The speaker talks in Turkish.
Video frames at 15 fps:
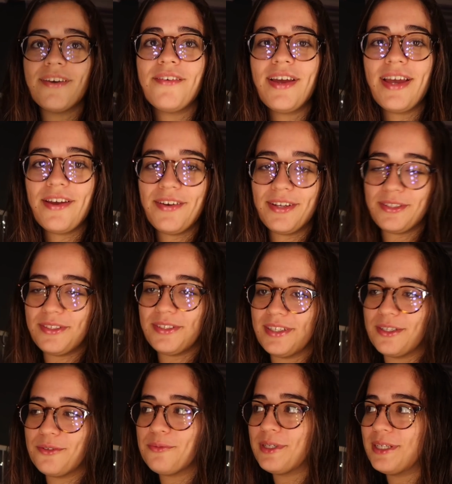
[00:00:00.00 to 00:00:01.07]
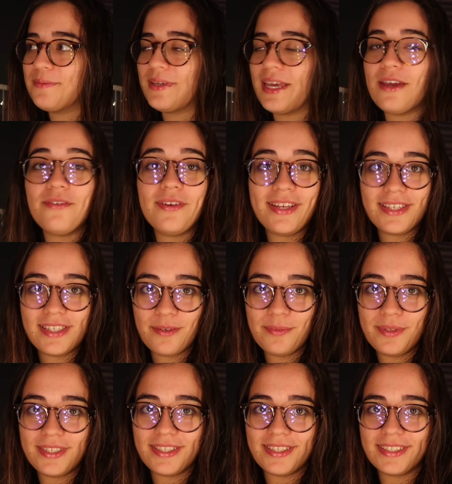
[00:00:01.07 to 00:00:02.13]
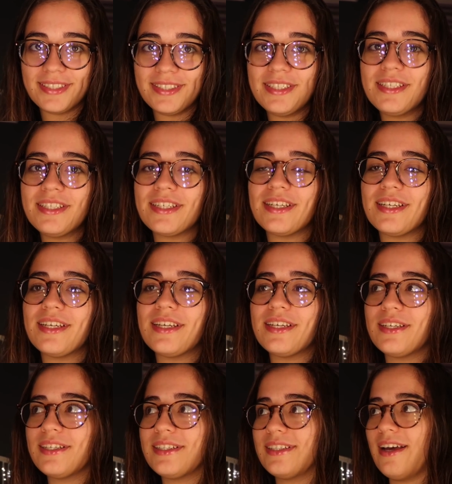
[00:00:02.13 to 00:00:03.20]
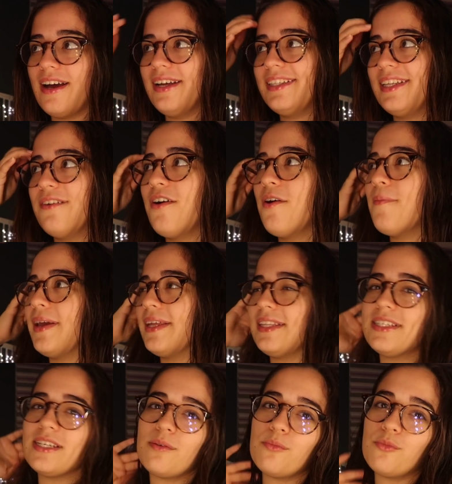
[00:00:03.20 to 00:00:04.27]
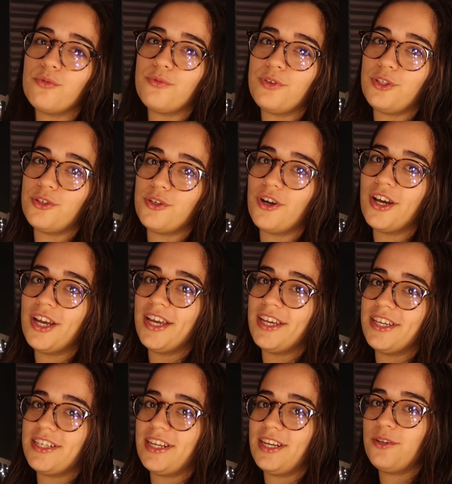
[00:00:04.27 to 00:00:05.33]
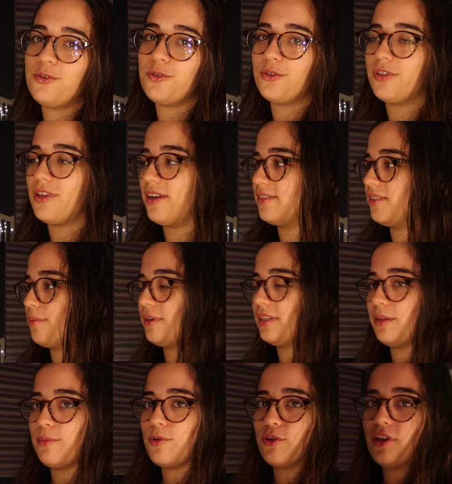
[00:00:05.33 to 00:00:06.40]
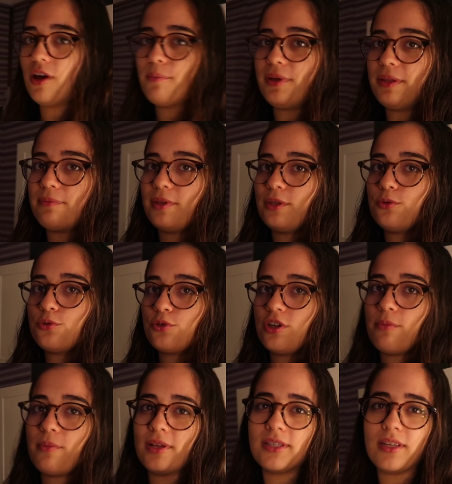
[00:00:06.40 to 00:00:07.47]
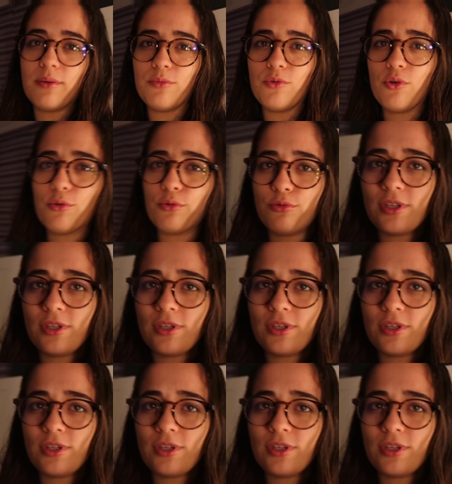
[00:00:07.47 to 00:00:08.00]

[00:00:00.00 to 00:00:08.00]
Ve evet e, umarım keyifle izlemişsinizdir. E, daha devam edeceğim bu video şeyini. Çünkü daha tam anlamıyla odam bitmedi. Şurada masam yok.